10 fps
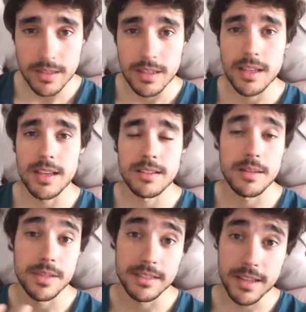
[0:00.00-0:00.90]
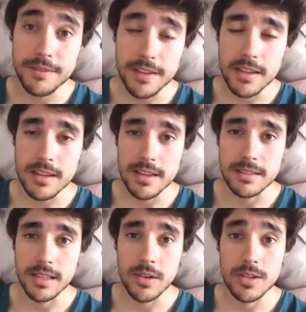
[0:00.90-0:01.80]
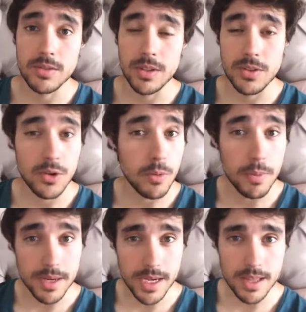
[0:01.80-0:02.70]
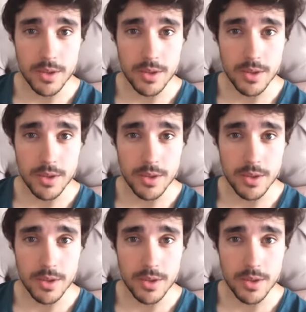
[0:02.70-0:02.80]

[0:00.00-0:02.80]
Ella se llama Steffi y está en una situación complicada